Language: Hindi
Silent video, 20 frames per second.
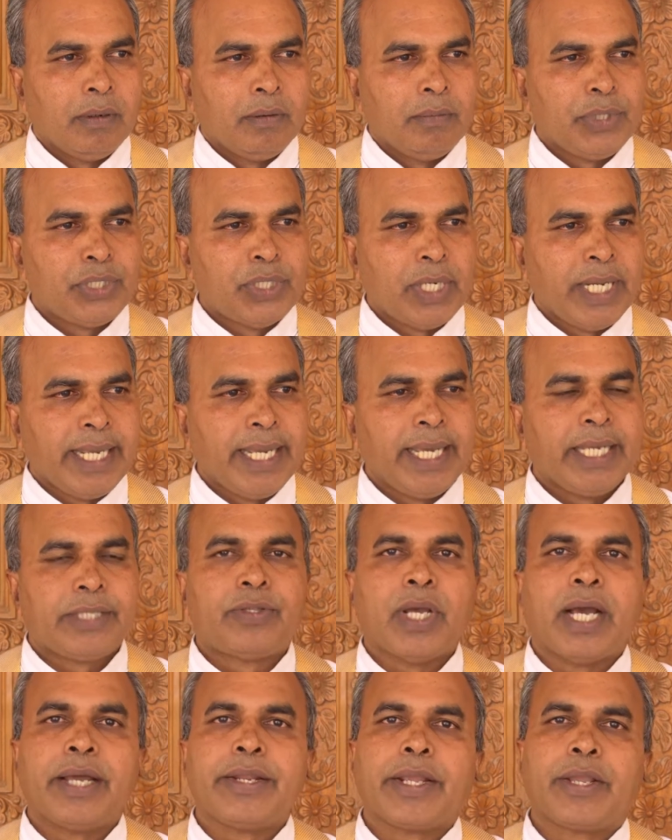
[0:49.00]
पिछले एक
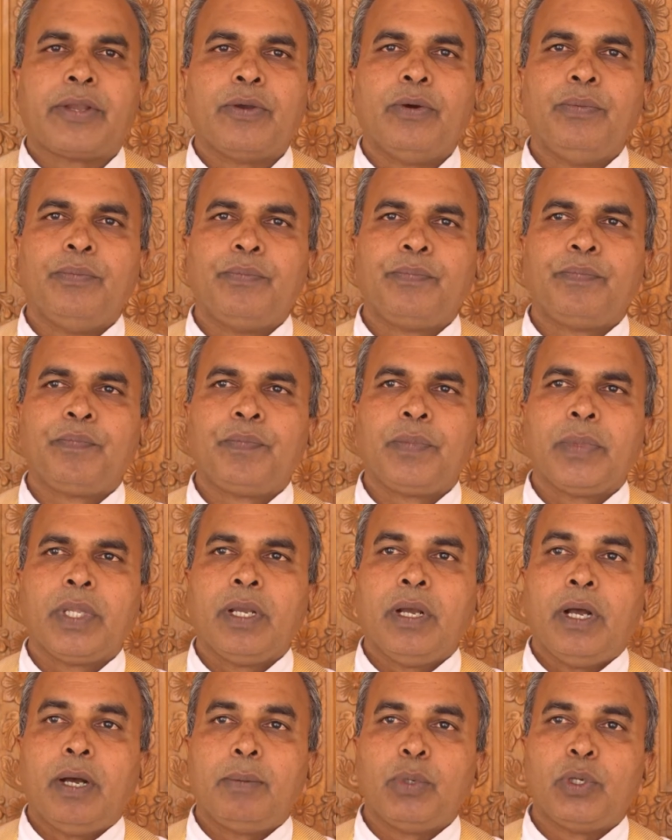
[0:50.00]
तारीख को
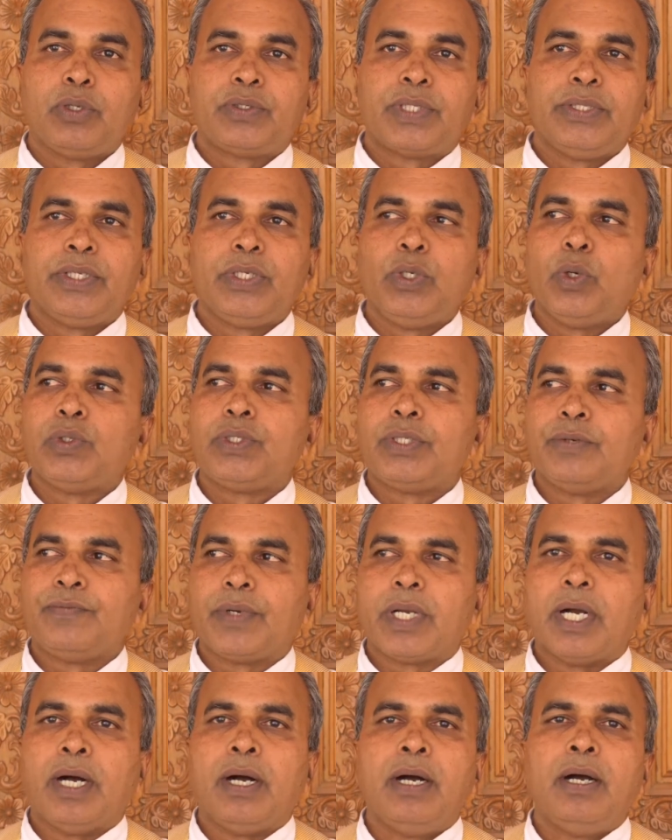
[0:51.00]
हम लोग संत योसफ
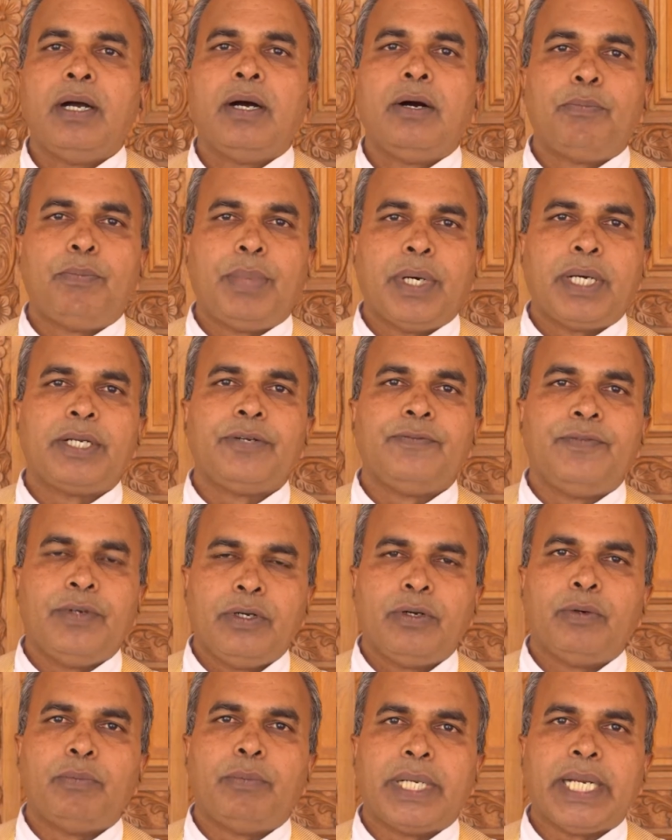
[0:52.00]
का पर्व
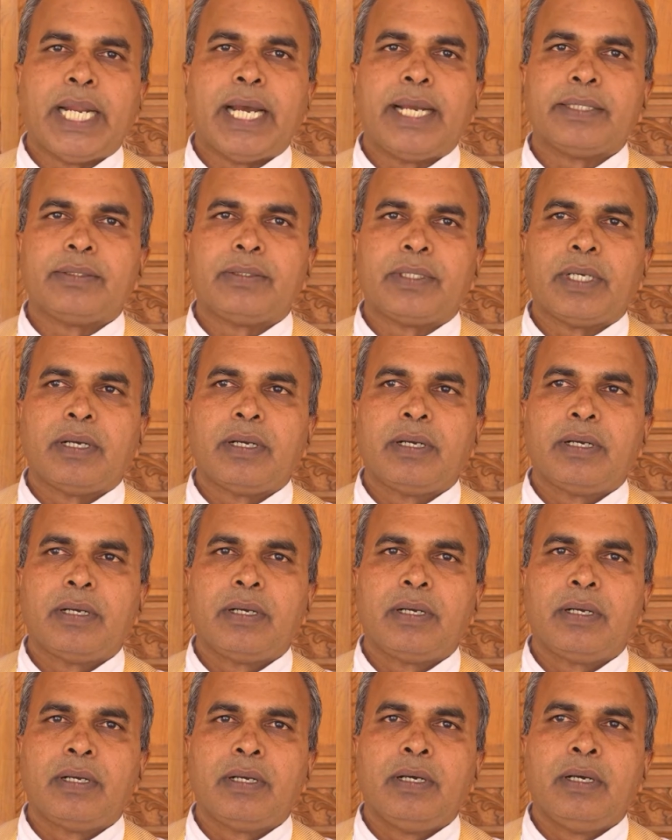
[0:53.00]
मनाया था
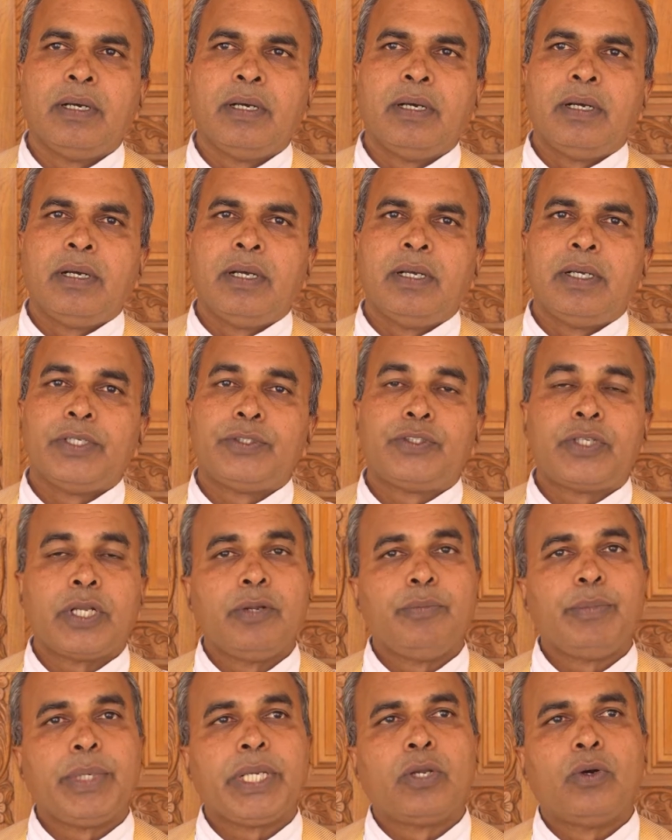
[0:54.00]

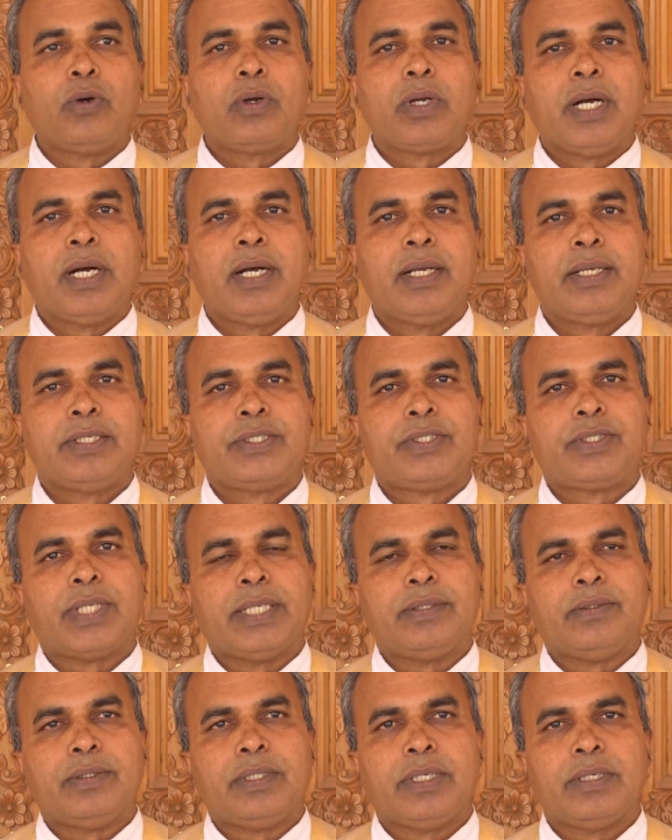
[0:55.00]
श्रमिकों का
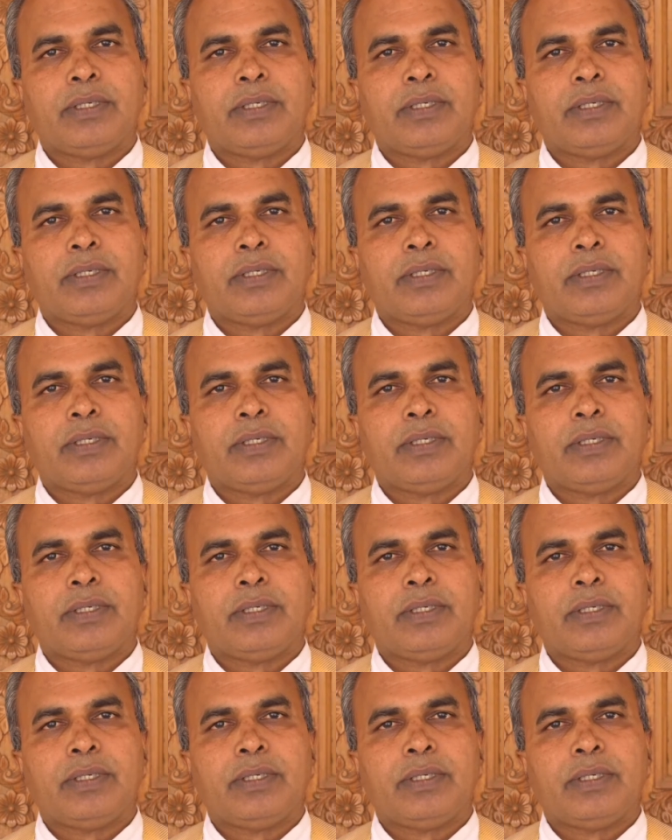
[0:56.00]
संत